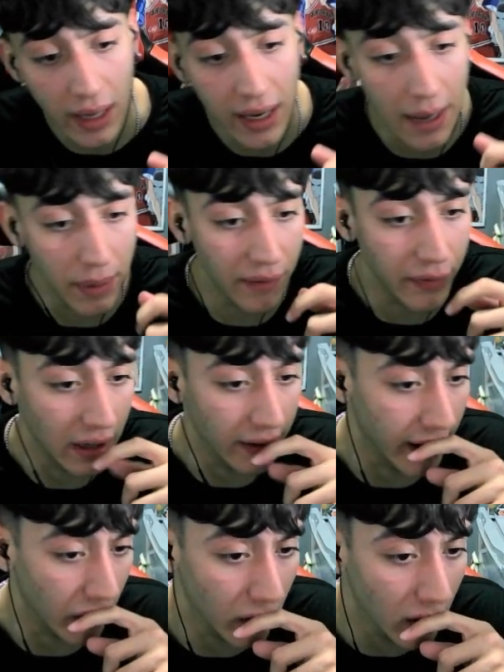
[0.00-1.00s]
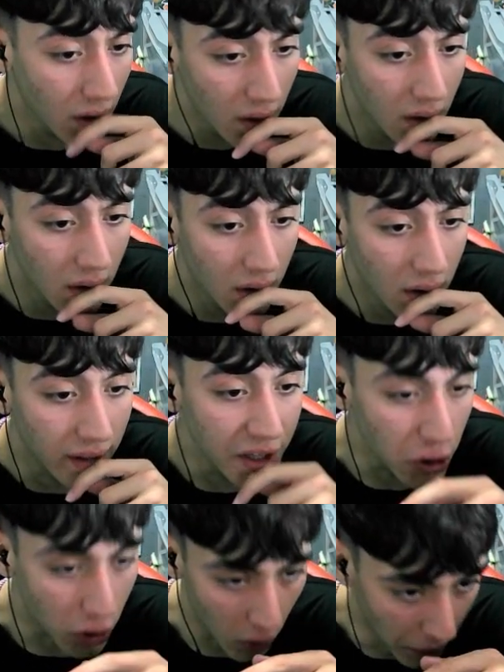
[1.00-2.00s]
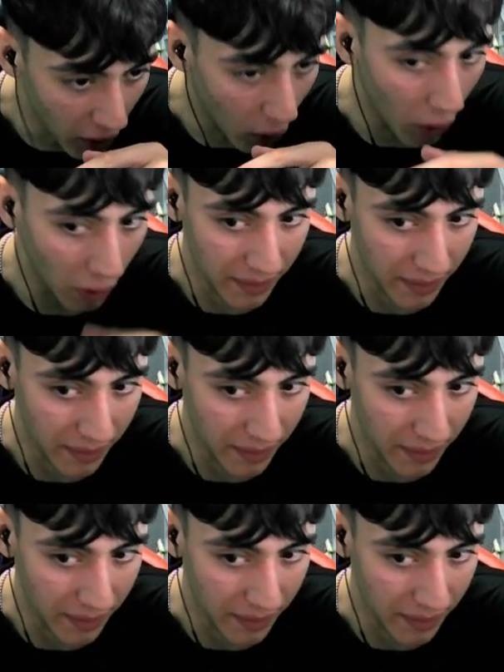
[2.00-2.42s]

Es la pelea final de Naruto. De hecho, esto es un videojuego,